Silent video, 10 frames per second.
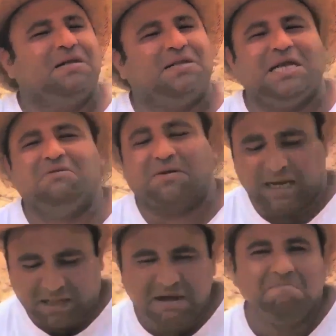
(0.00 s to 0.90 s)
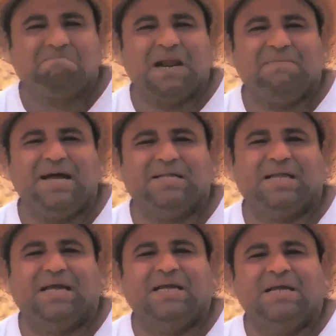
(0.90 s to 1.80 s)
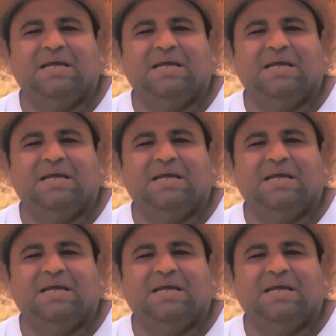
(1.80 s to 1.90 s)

sino que simplemente